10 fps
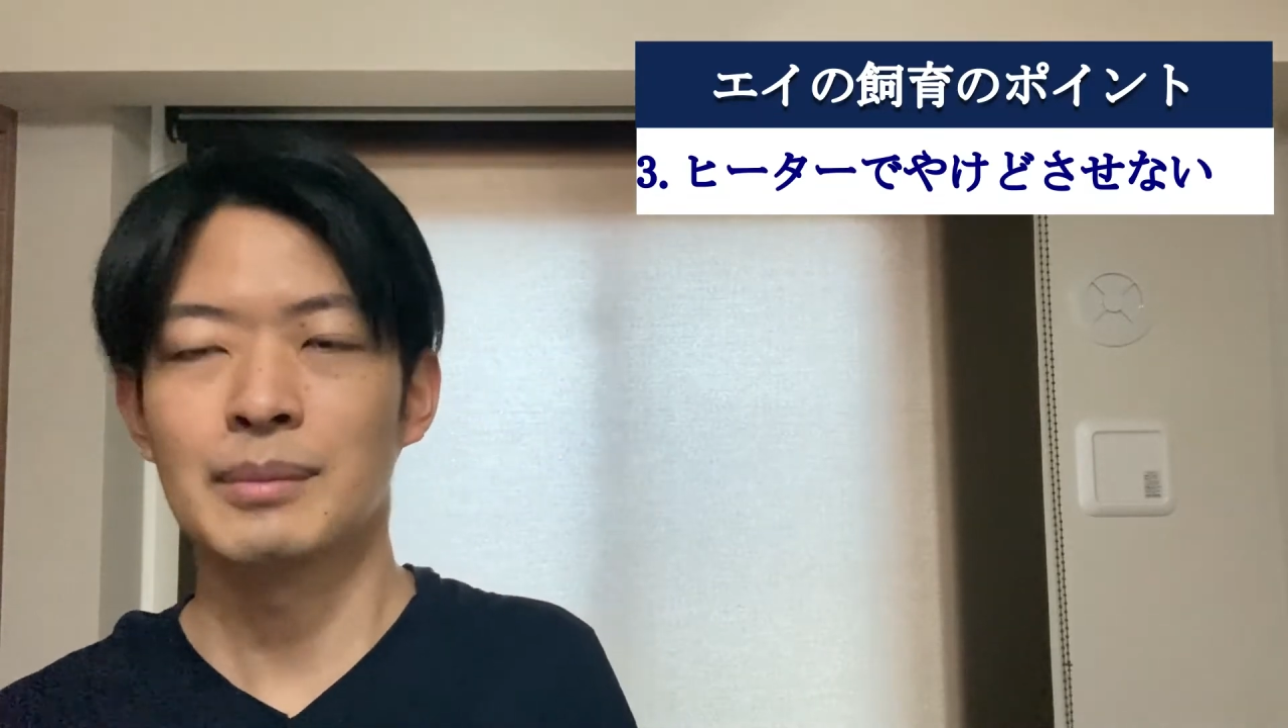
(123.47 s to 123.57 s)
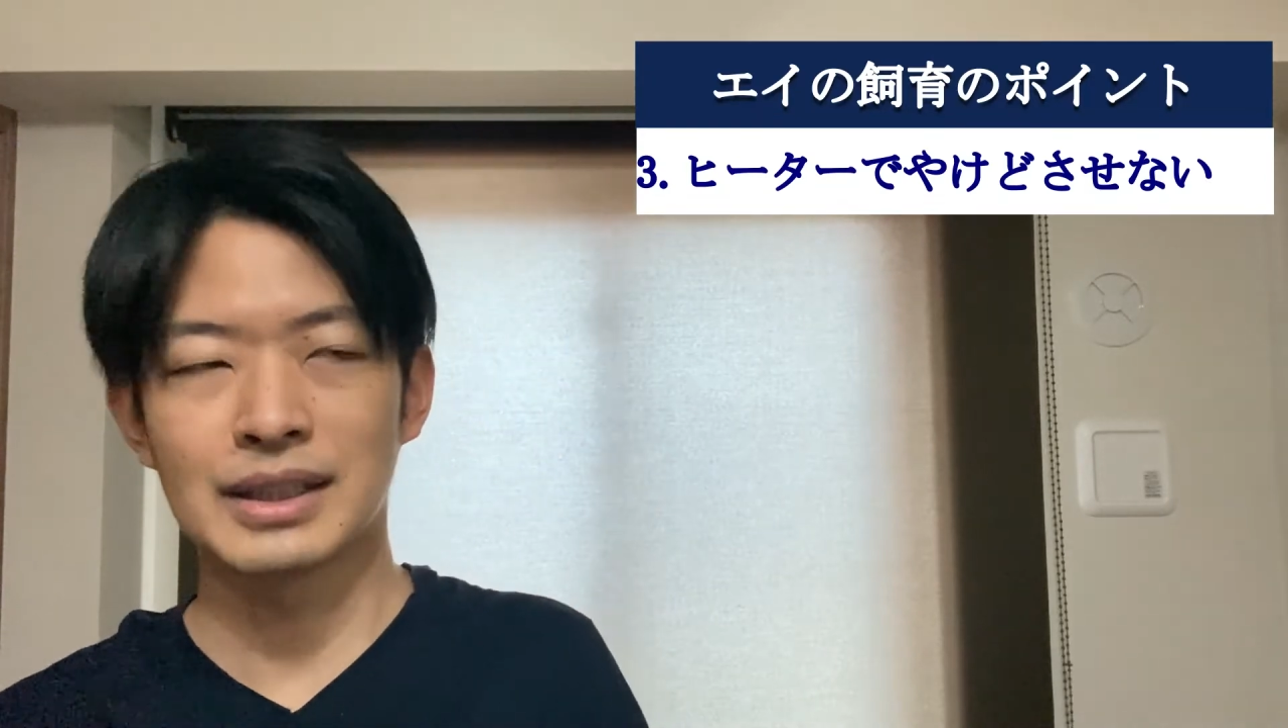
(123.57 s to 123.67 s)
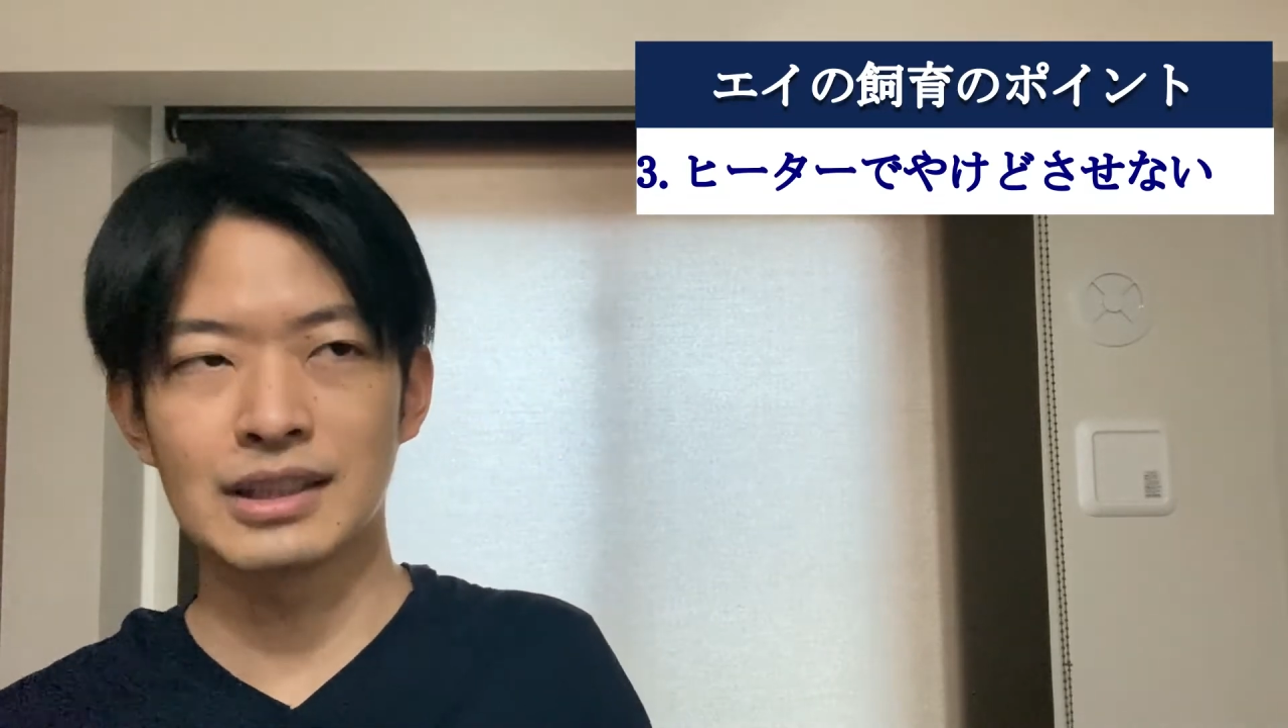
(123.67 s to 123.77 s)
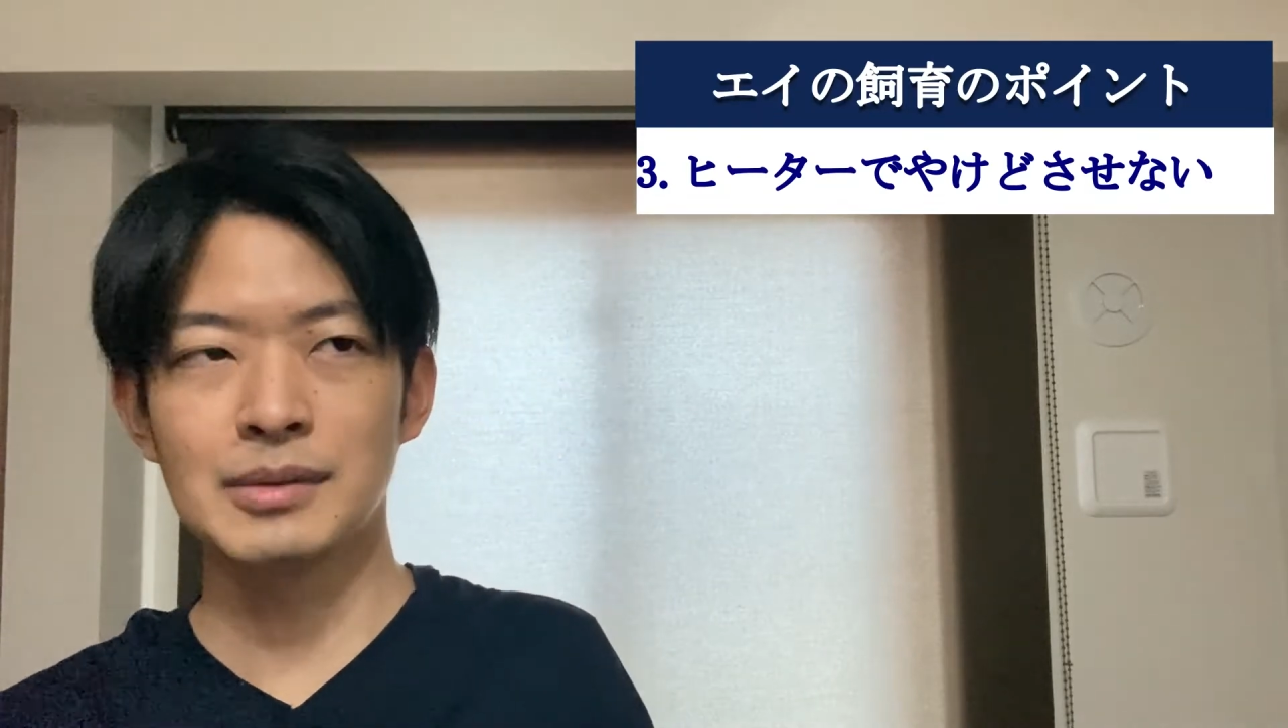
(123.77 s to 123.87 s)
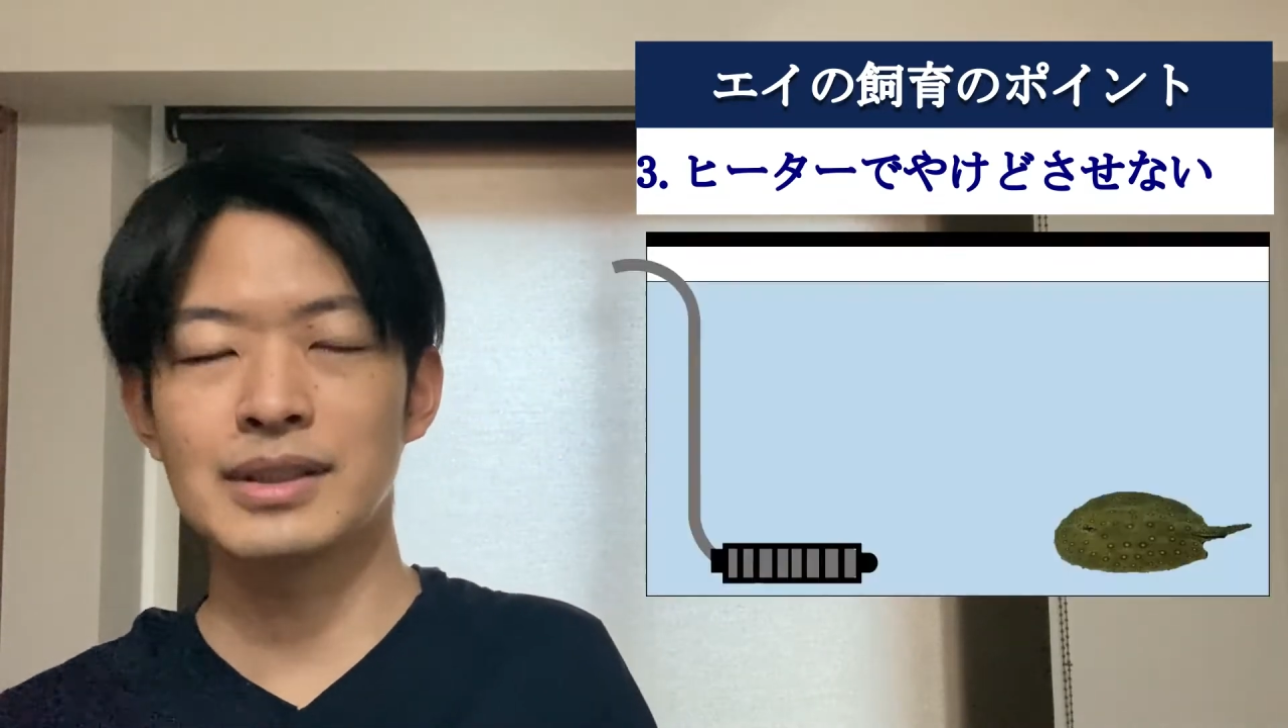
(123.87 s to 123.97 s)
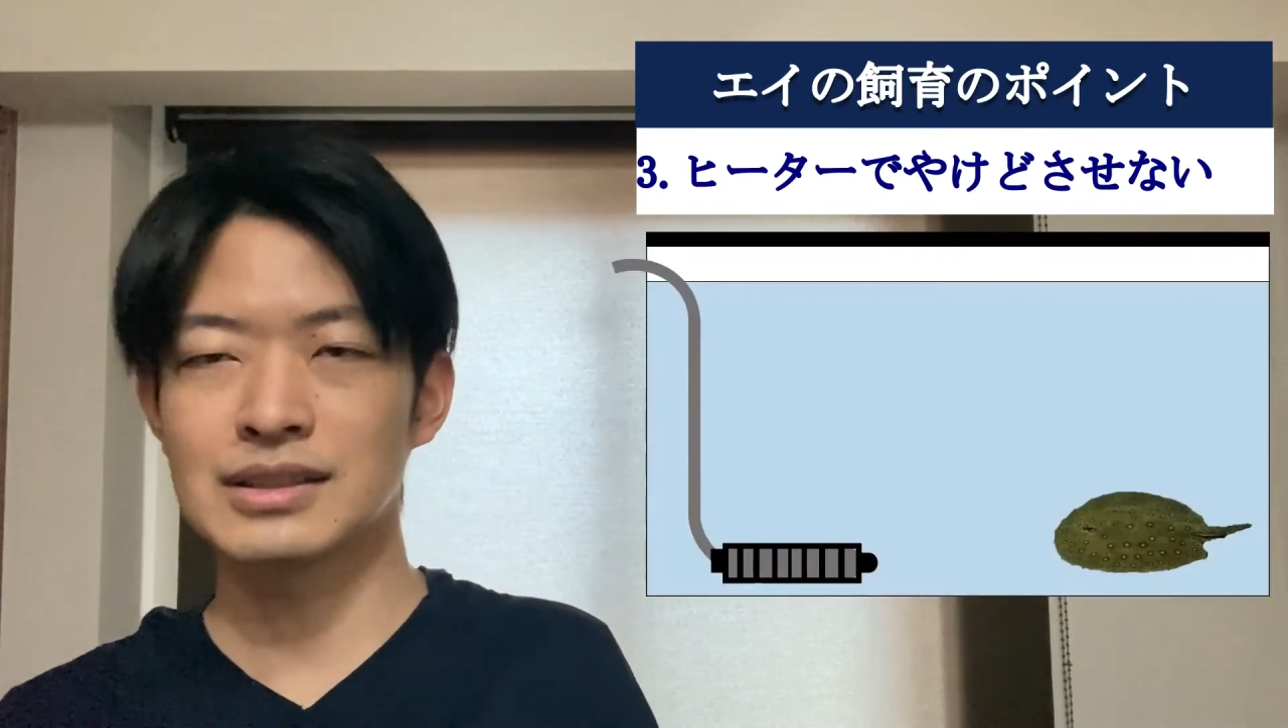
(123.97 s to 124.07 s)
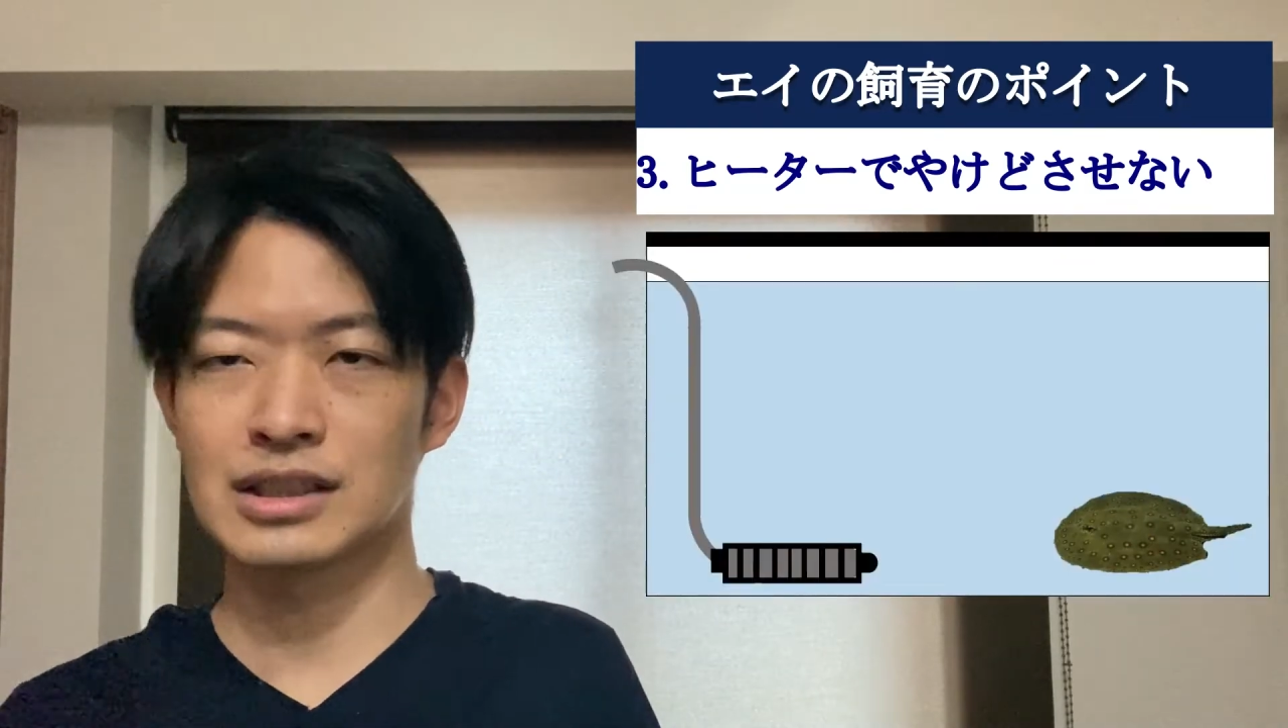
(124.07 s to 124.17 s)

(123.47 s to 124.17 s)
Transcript: まあ当たり前っちゃ